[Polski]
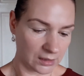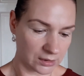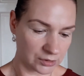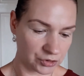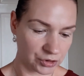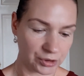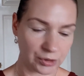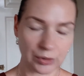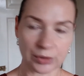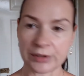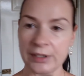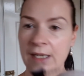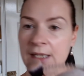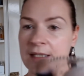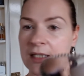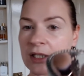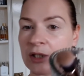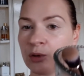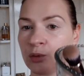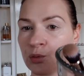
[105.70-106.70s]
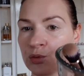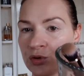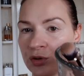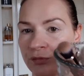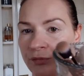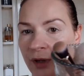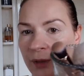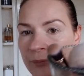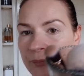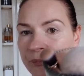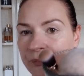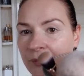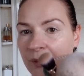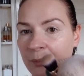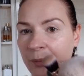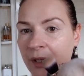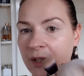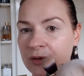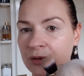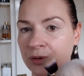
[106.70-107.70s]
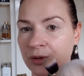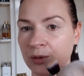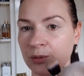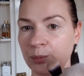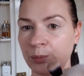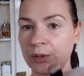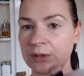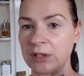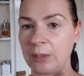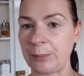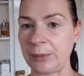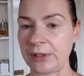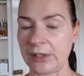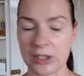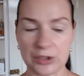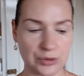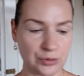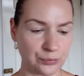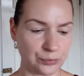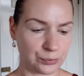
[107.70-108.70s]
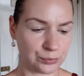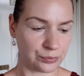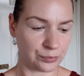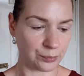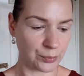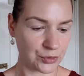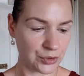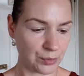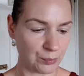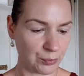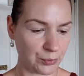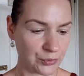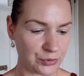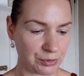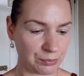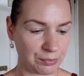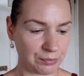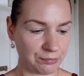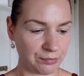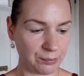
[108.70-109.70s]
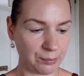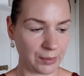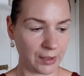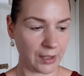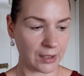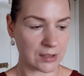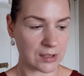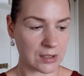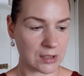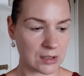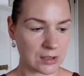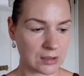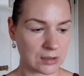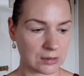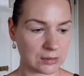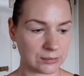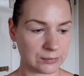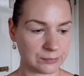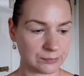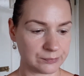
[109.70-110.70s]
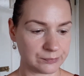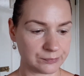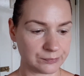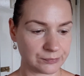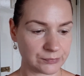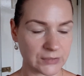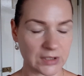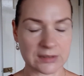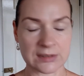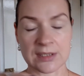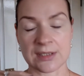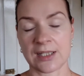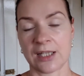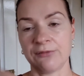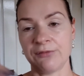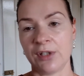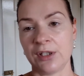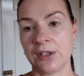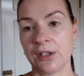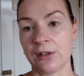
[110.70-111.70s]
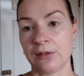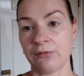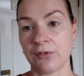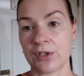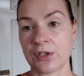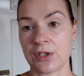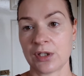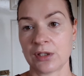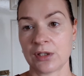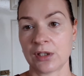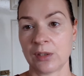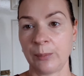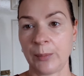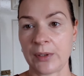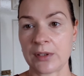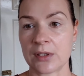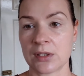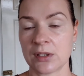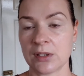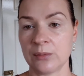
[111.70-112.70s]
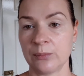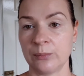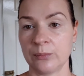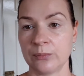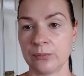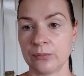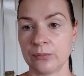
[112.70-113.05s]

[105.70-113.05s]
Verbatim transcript: że tylko teraz ich używam. Bardzo je lubię. Za 15 funtów można było sobie wybrać zestawienie, wiecie, tych pędzli.